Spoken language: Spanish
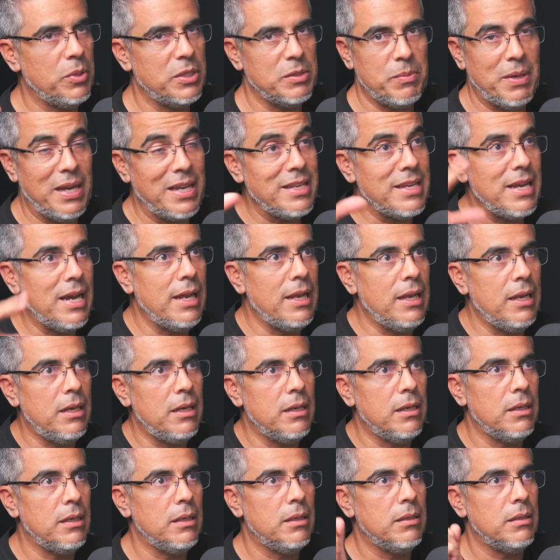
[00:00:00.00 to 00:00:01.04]
pues vaya,
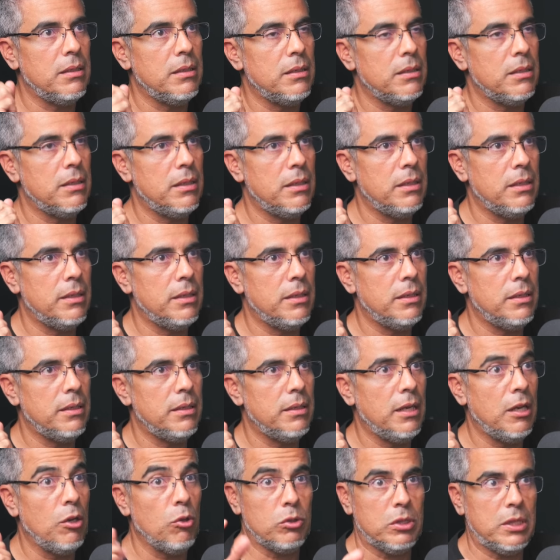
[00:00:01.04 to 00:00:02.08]
el,
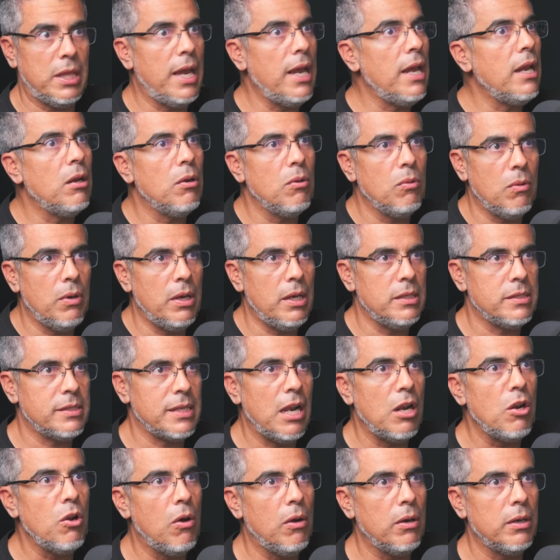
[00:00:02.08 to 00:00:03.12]
hotel o el
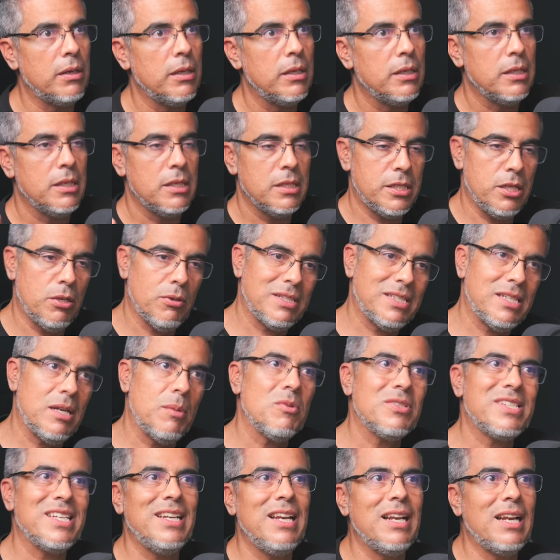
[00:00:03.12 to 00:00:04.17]
salón, sino que
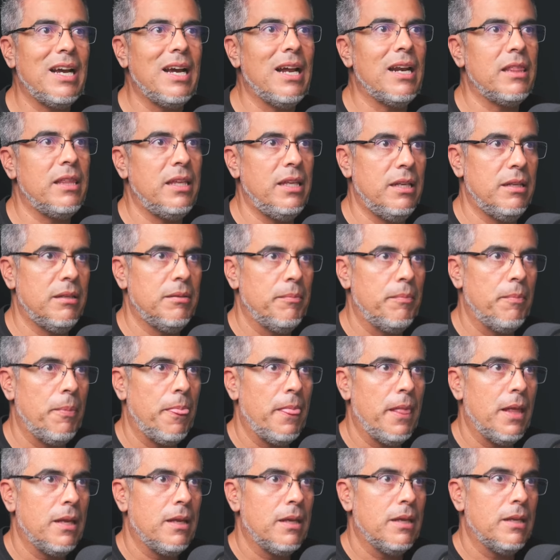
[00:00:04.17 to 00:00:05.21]
estábamos en el jardín.
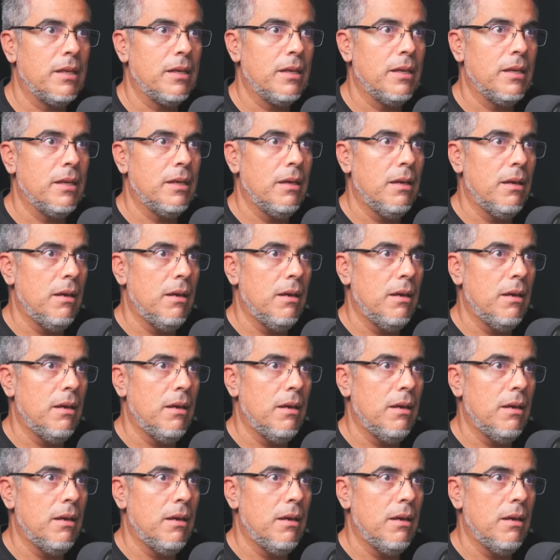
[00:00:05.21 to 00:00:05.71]
Y se